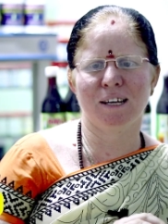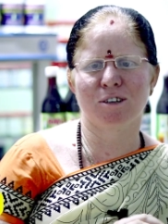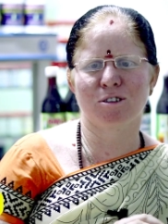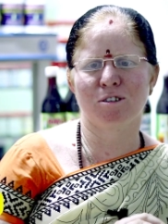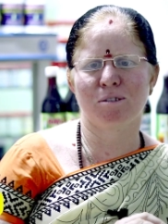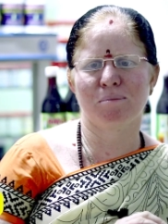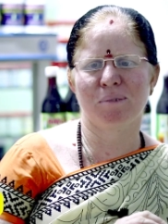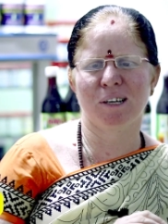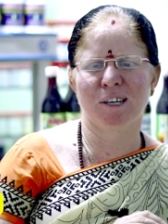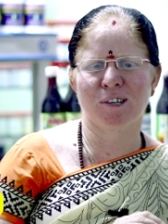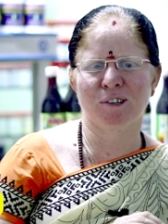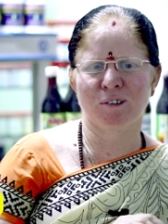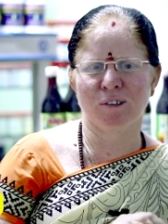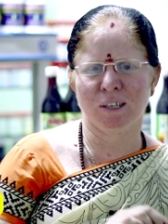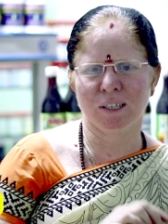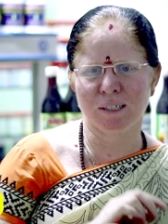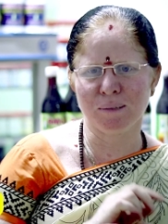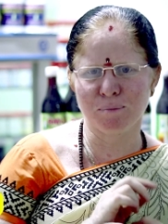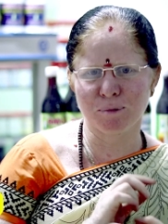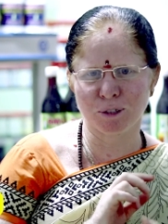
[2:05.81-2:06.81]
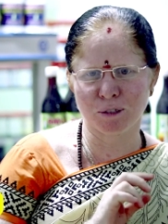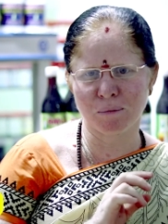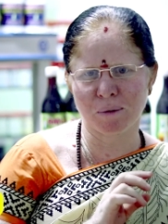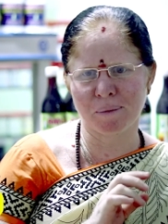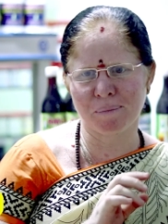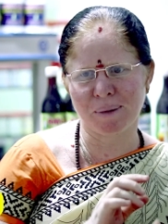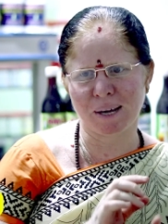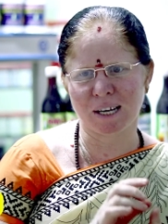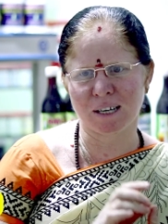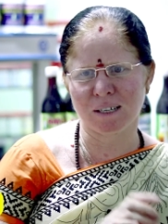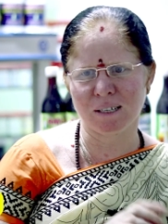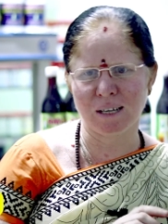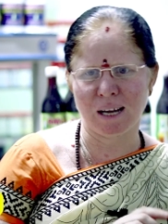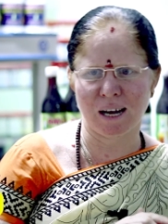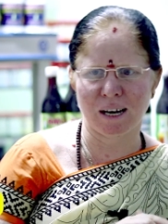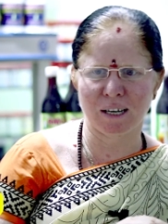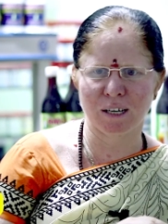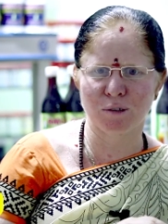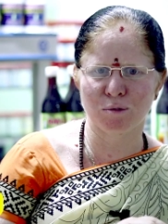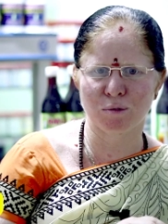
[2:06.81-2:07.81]
இருக்கோம் அப்படிங்கிறவங்களுக்கு புத்துமண் பேக்கு
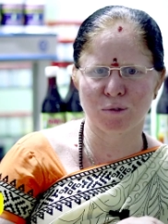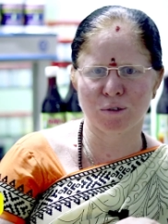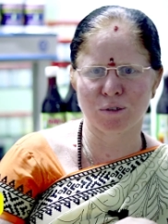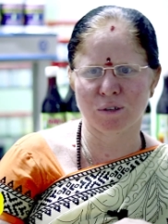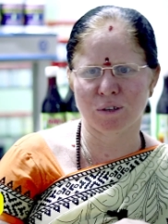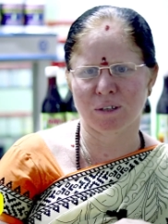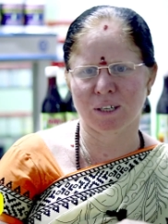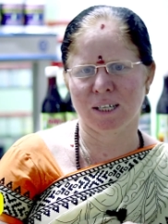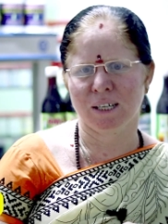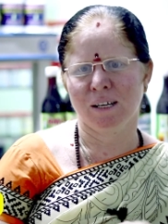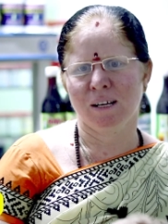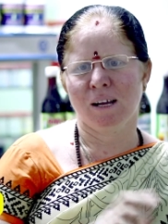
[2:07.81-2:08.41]
நாங்களே கொடுக்குறோங்க